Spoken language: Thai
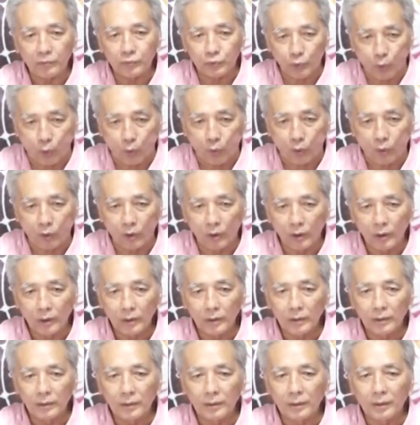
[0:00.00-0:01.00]
ส่ง
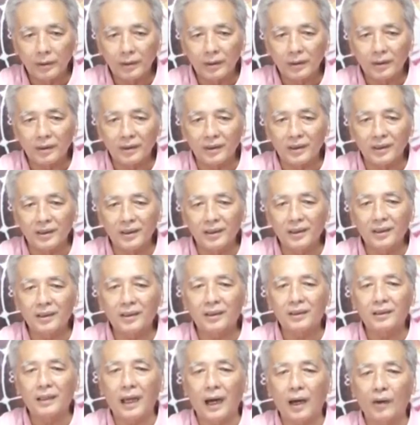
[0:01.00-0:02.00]
หรือ
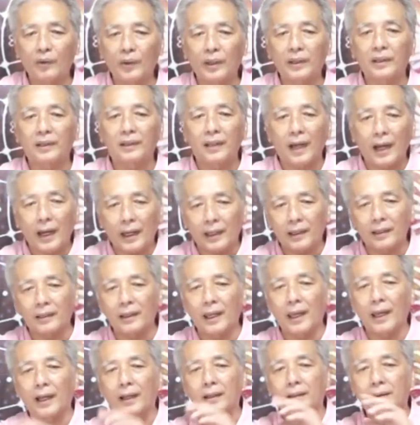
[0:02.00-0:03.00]
ดาวนั้นได้
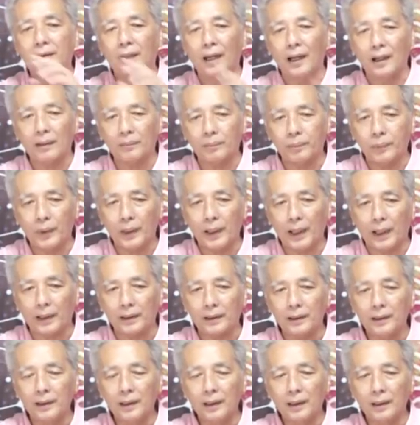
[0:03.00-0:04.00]
แรงจากพระหัส
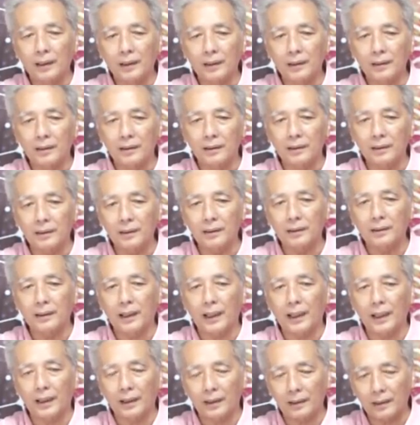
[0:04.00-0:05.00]
หรือ
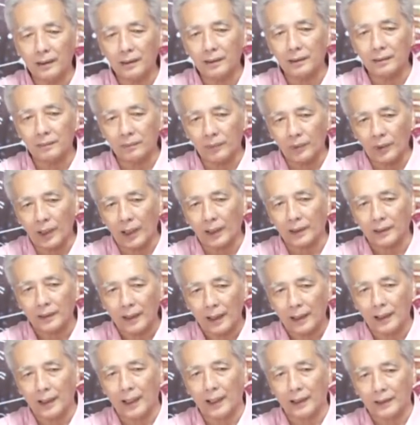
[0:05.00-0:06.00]
และพระหัส
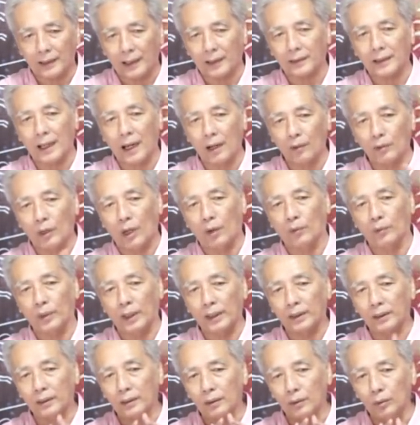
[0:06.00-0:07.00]
ได้แรงจากดาวเหล่า
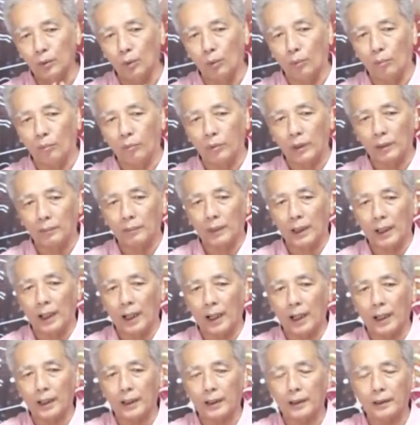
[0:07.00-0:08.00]
นั้น ลุมกันมา
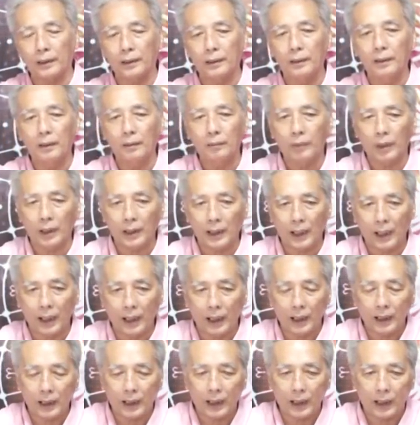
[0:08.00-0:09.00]
ให้พลัง
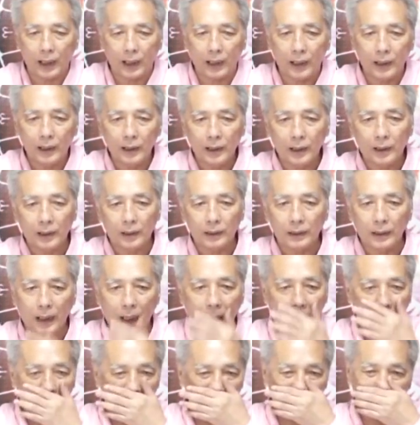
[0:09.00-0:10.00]
แก่
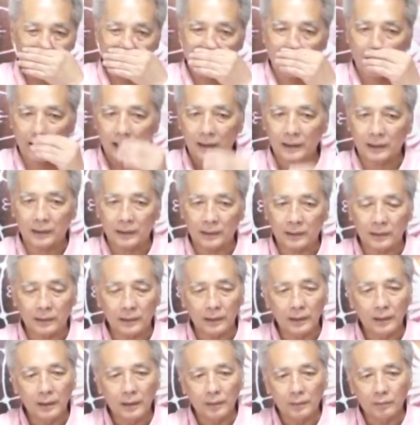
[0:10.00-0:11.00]
ดาวพระหัส
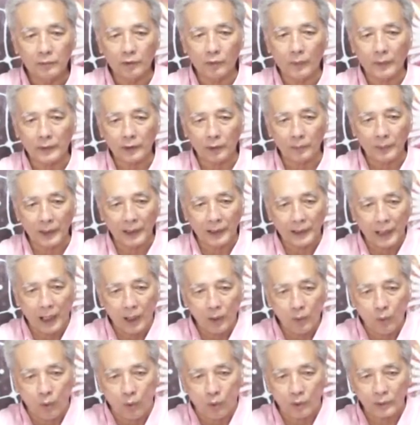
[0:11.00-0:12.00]
ไม่ว่าจะเป็นดา
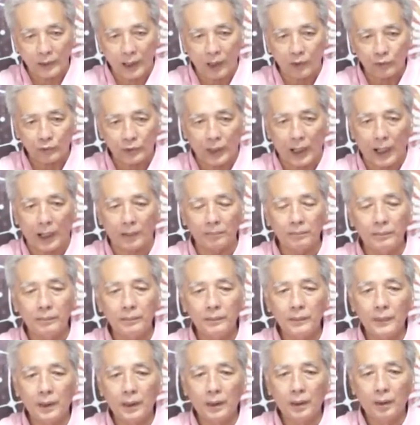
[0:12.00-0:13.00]
วหกดาวสาม
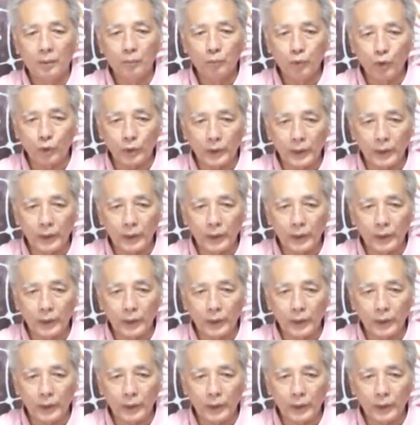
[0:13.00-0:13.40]
พวก